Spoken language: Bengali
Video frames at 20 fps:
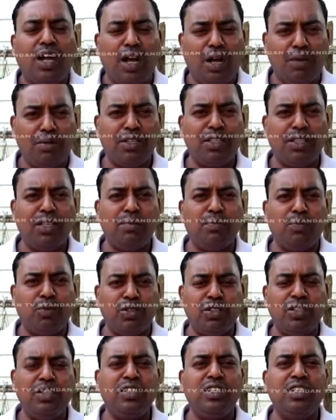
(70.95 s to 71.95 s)
আমাদের
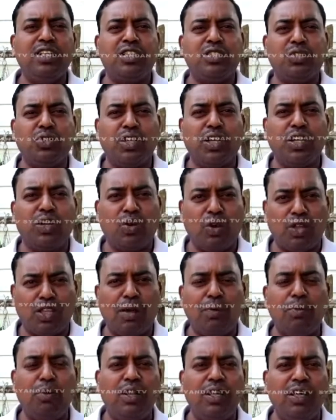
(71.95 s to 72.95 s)
প্রতিনিধিদের সঙ্গে কথা
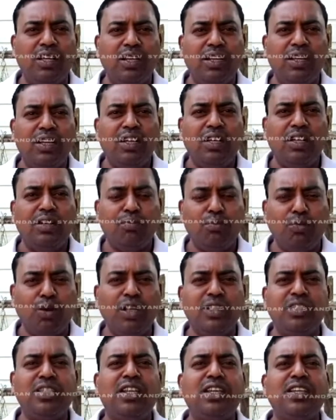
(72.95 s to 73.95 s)
বলে
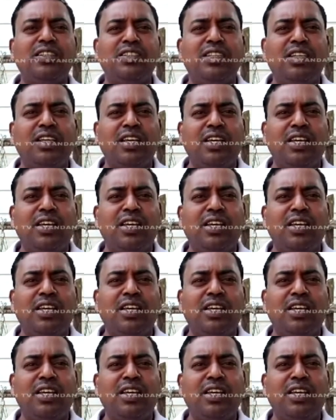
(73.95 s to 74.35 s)
বলেছিলেন যে